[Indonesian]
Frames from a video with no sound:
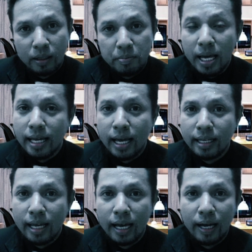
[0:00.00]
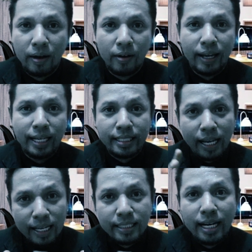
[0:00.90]
biayanya. Oke,
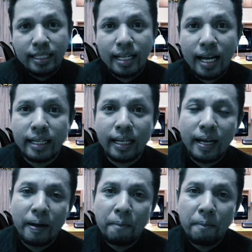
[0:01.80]
saya jelaskan ya.